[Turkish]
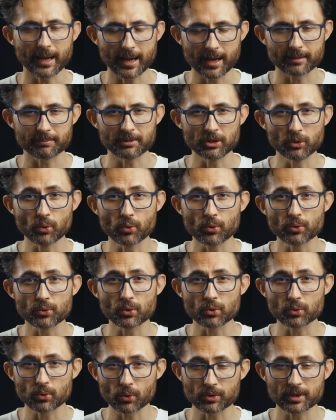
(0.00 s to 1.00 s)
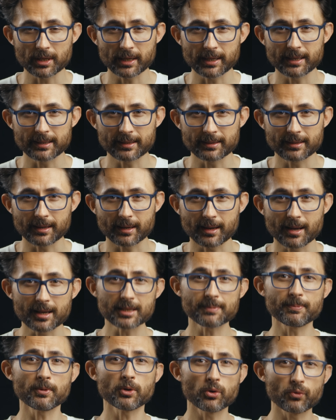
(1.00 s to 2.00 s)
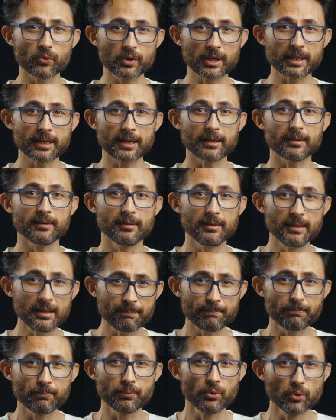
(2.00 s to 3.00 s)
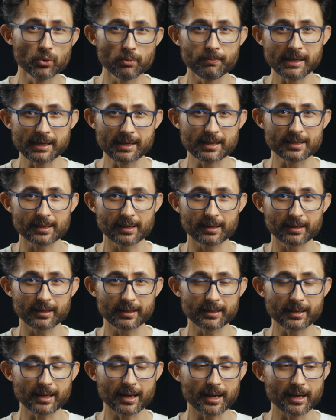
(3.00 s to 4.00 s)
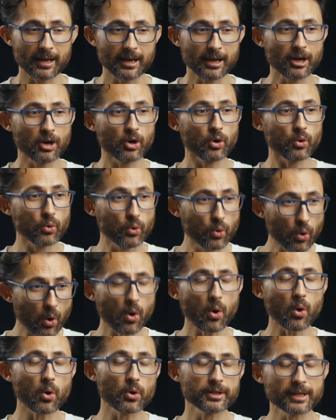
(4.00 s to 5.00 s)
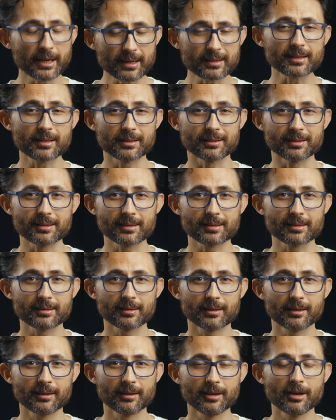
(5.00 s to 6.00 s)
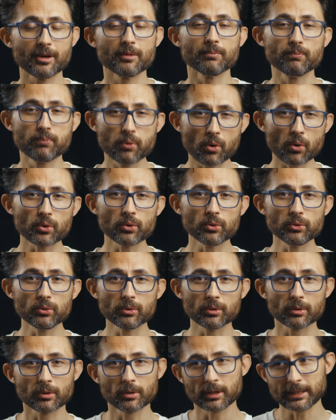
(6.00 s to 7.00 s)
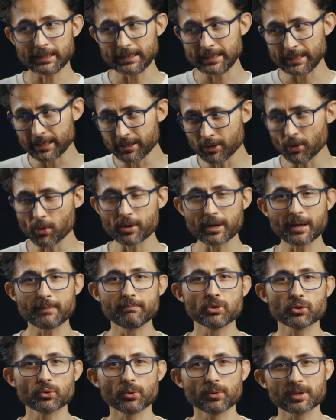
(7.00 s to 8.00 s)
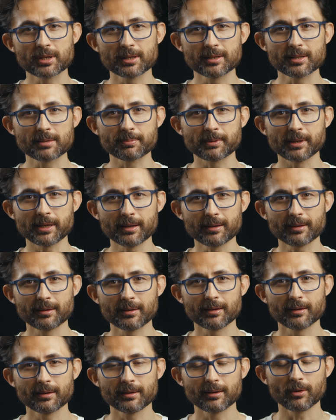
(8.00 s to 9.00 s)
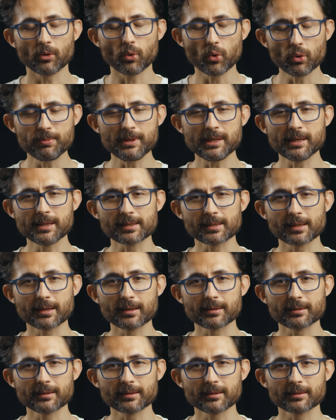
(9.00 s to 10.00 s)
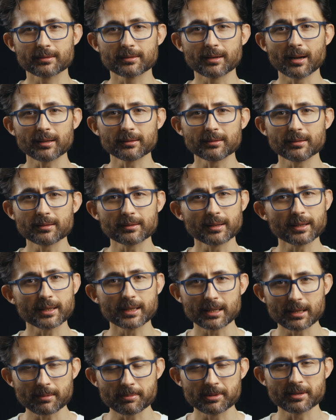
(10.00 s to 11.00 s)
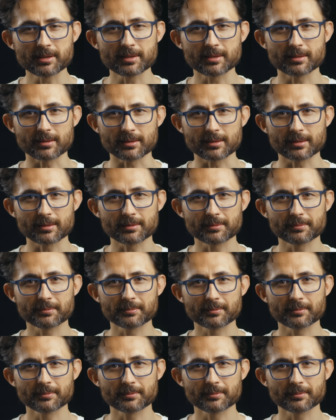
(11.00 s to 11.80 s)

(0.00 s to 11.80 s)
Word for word: Eğer 1997'de Kasparov'u yenen Deep Blue bilgisayarıyla Go oynarsanız bu oyunu yeni öğrenmiş olsanız bile o bilgisayarı rahatlıkla yenebilirsiniz.